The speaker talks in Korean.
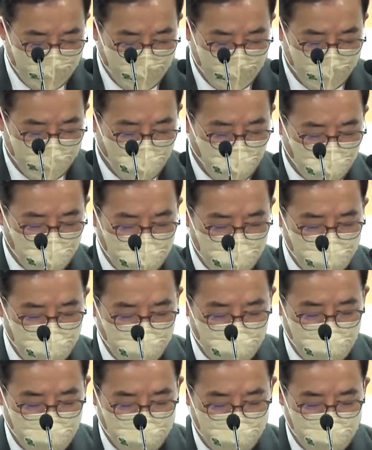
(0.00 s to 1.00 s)
포털
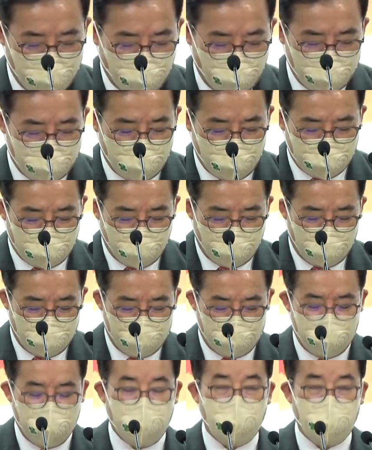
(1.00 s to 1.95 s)
중심의 언론 생태계는